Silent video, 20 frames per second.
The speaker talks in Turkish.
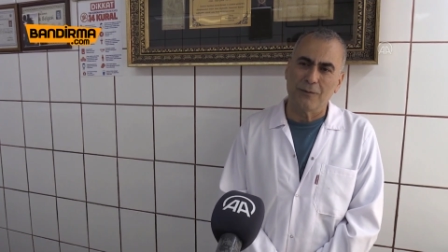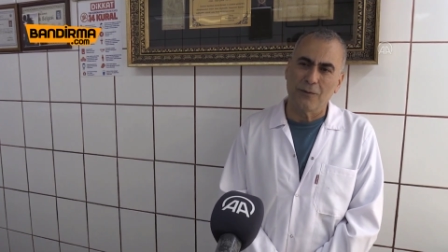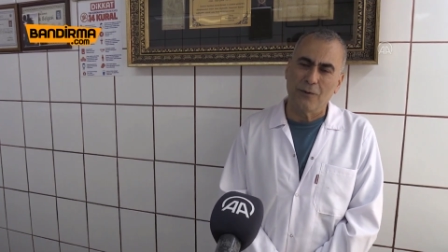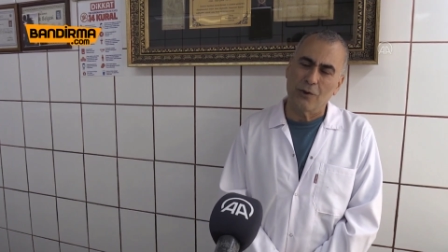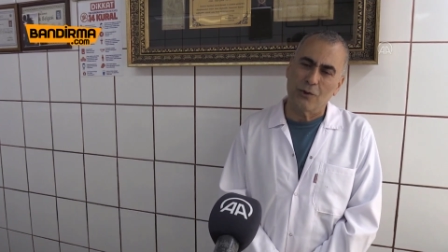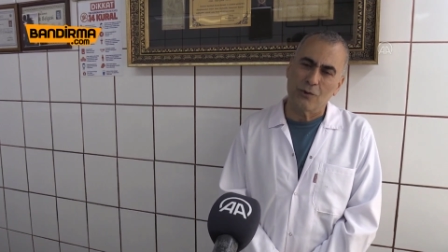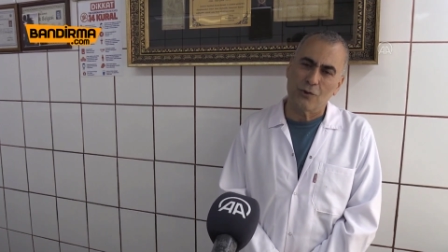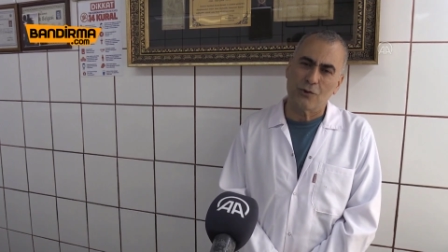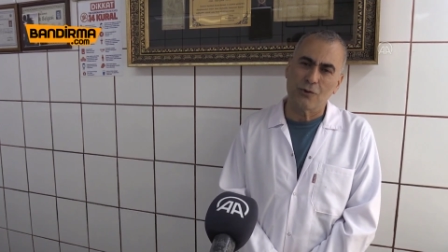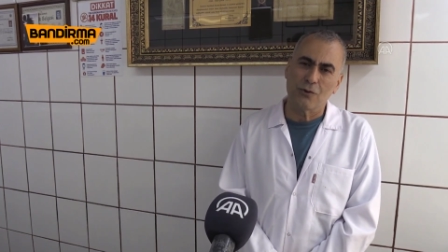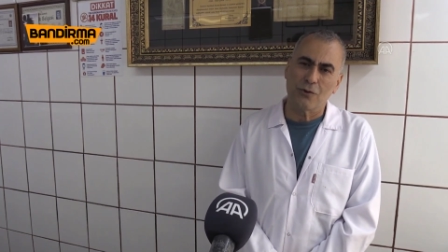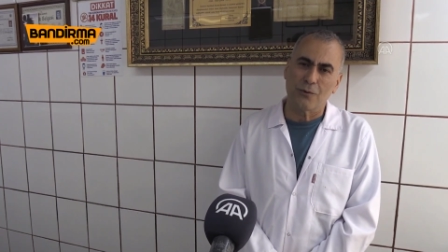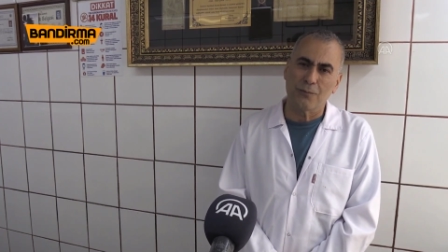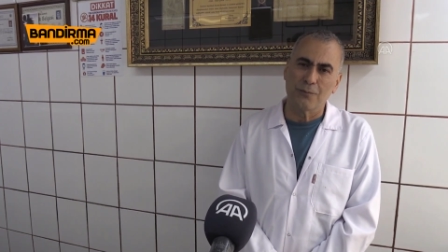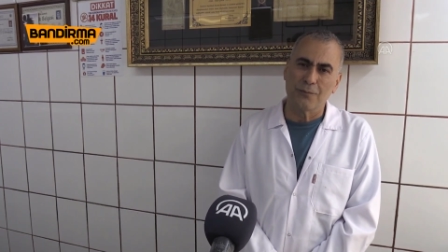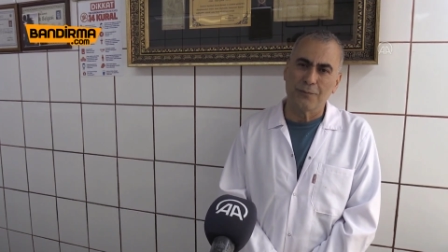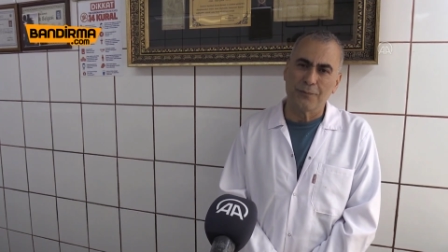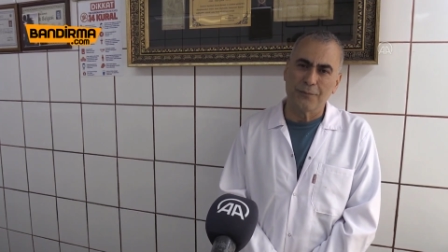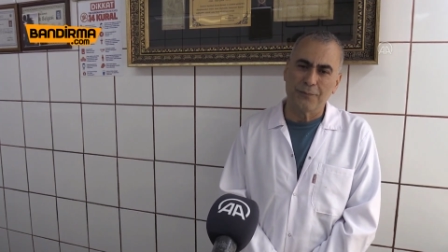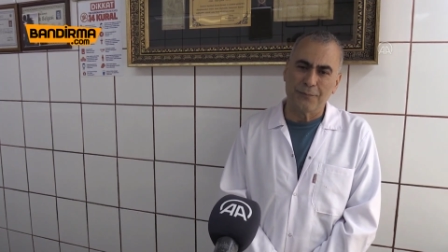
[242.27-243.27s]
Öyle düşünüyorum.
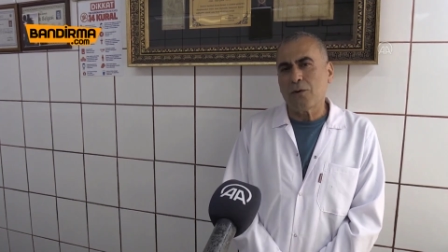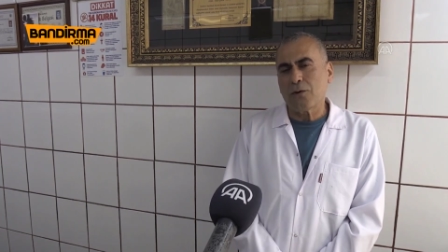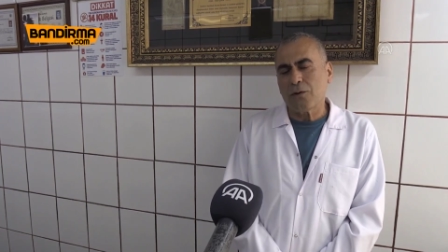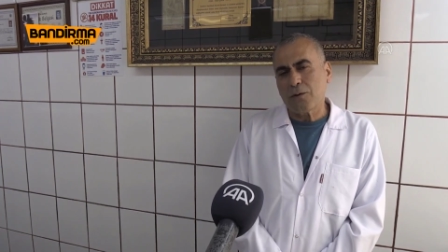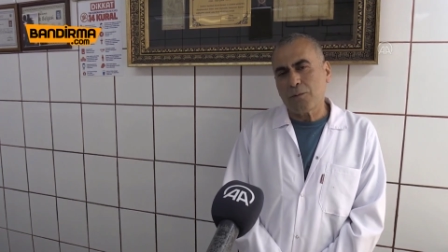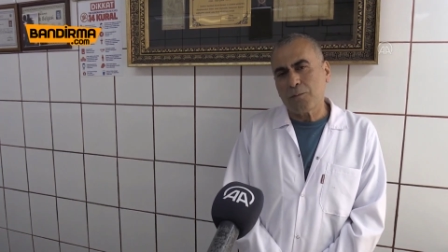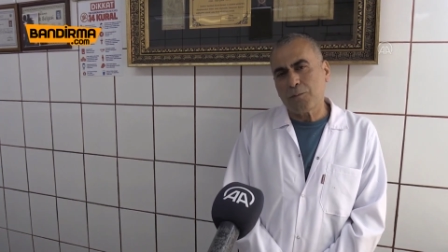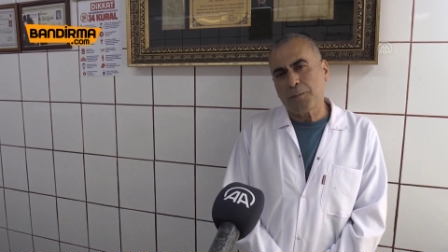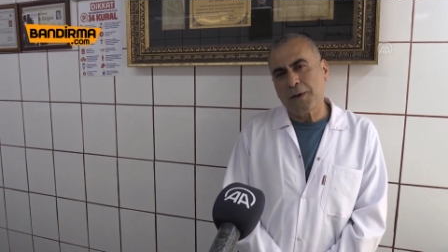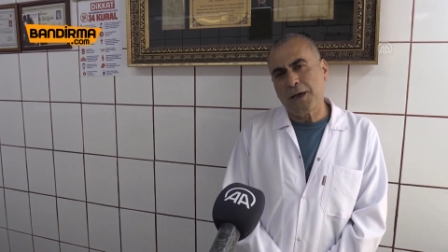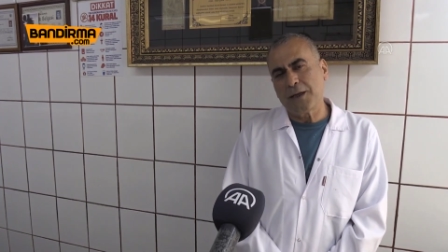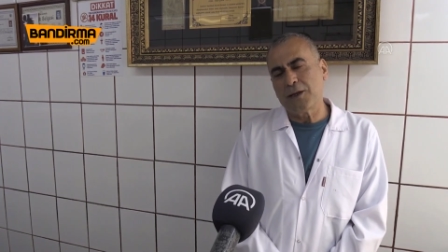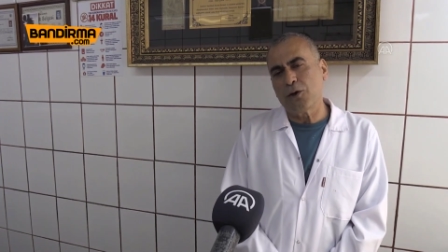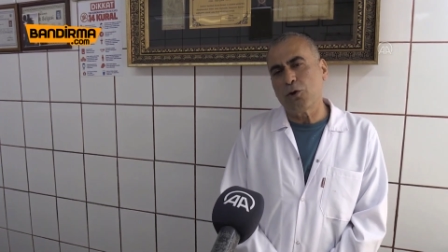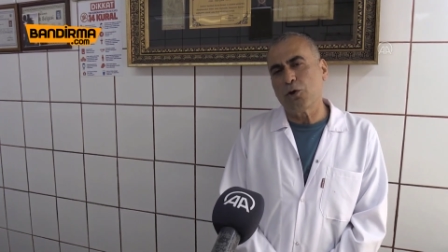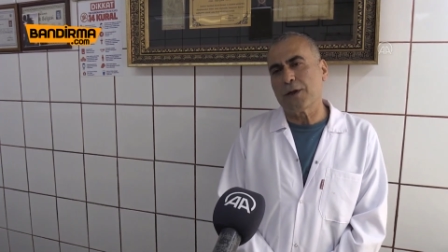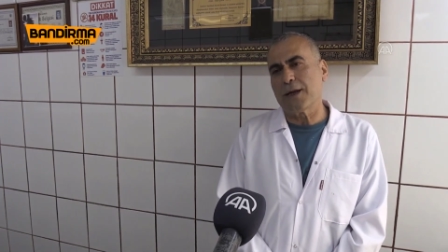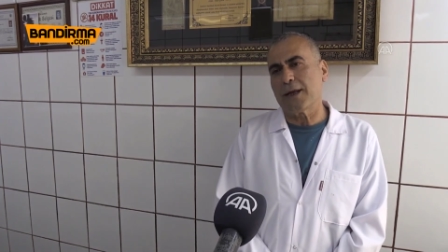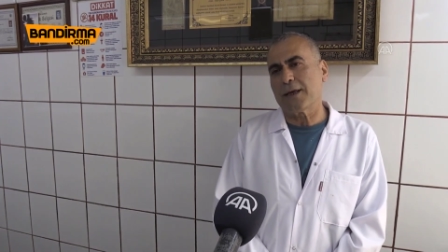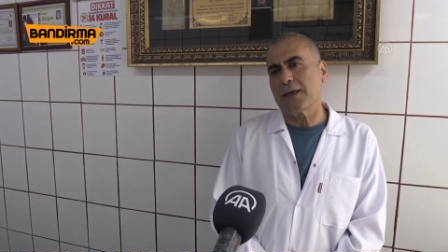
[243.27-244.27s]
Hediye
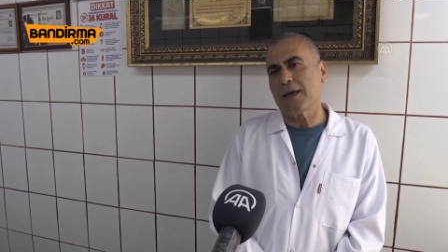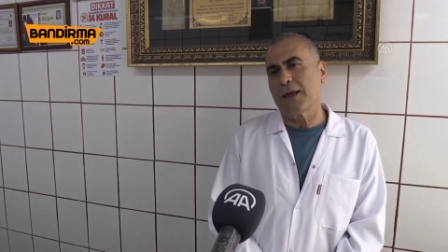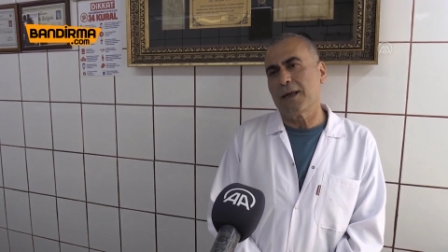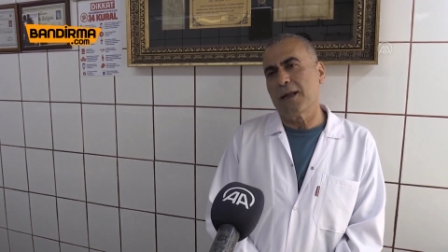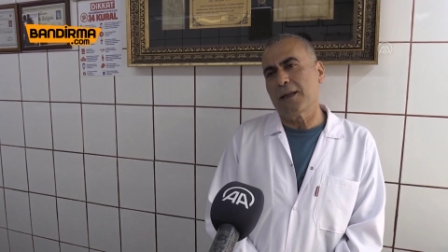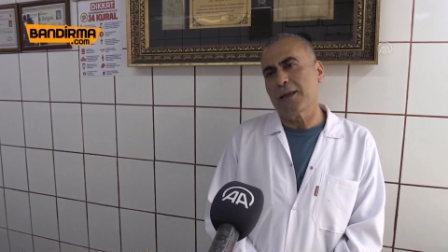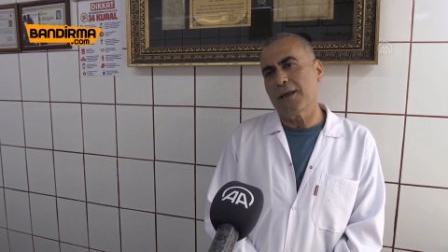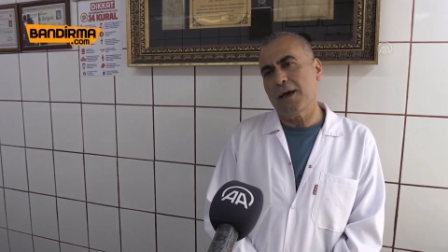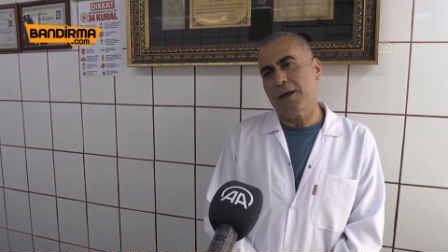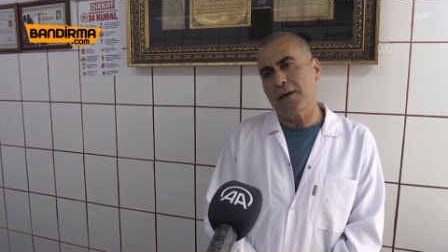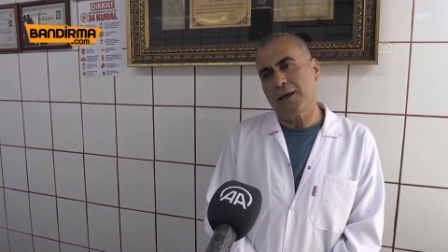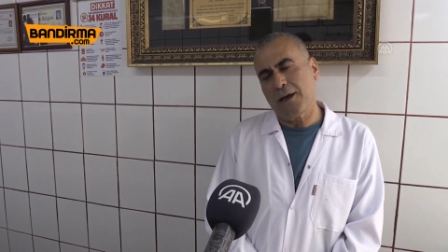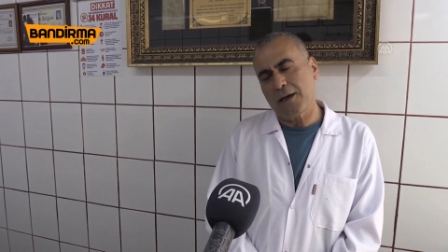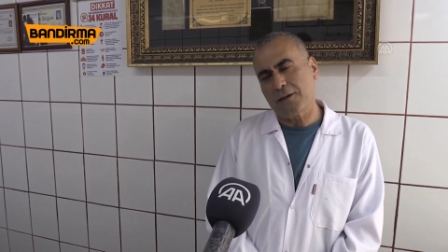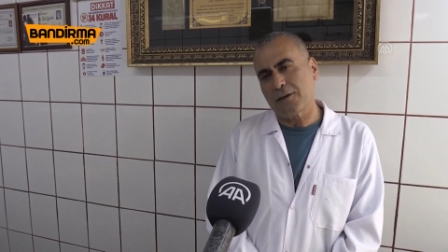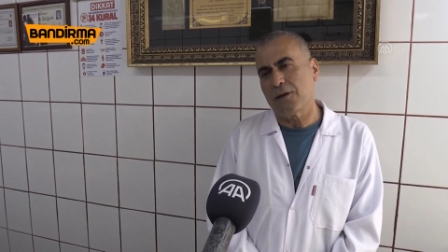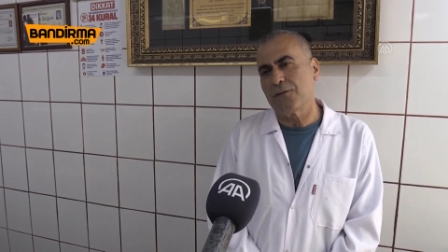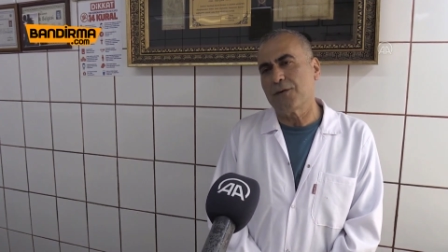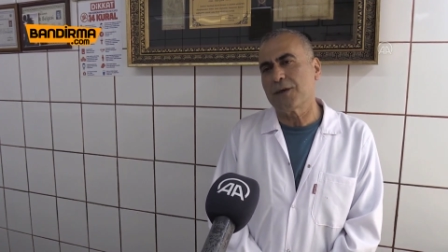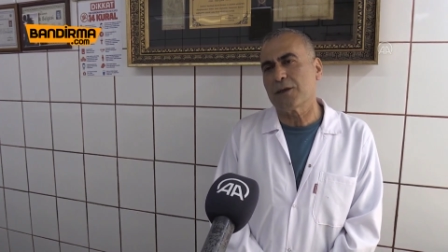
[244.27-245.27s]
olarak genelde her, her
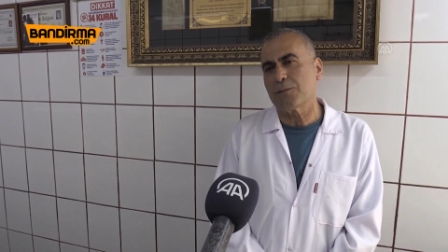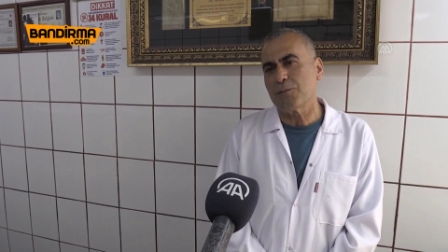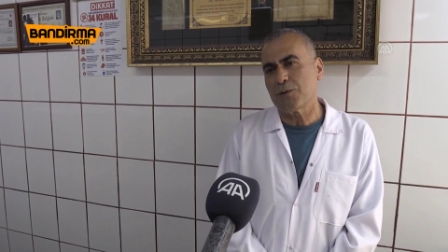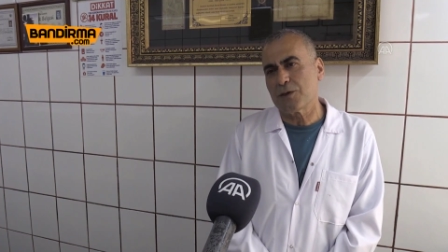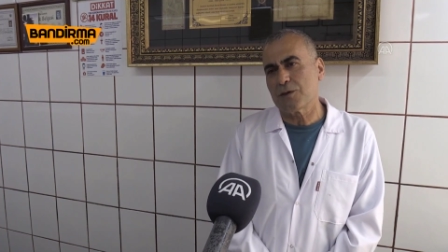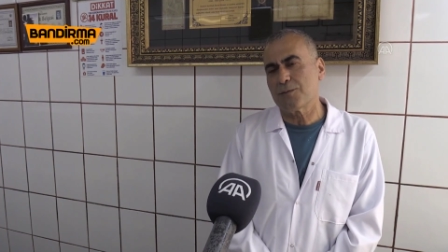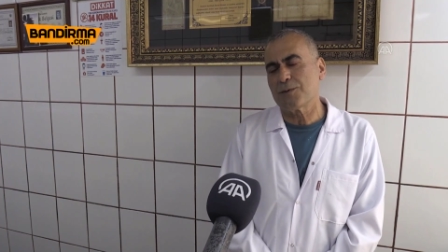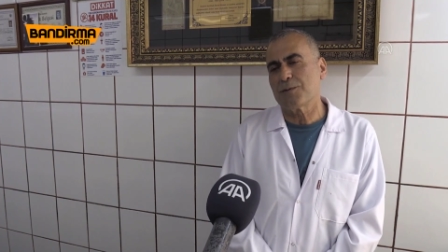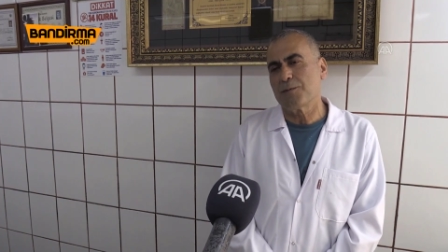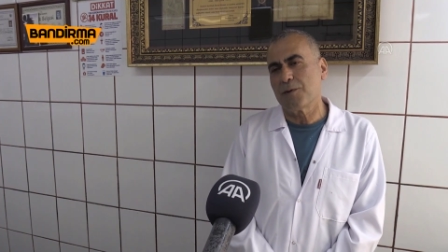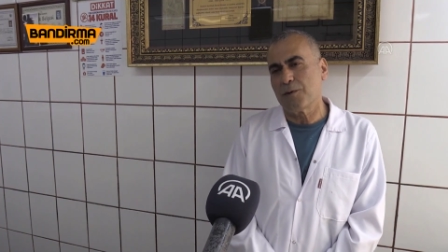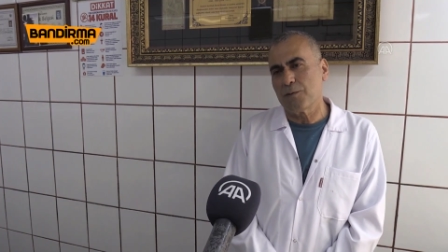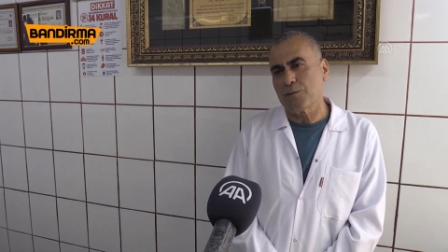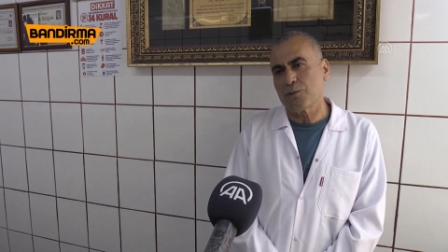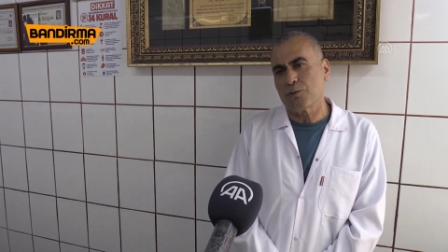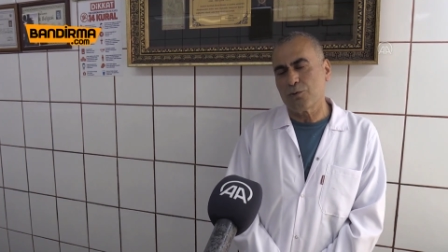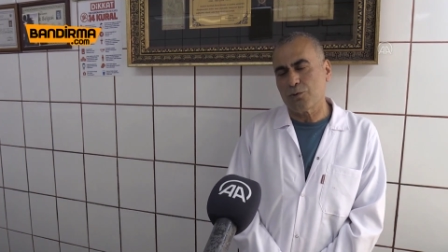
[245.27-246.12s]
tarafa gitmiştir bizim evimiz.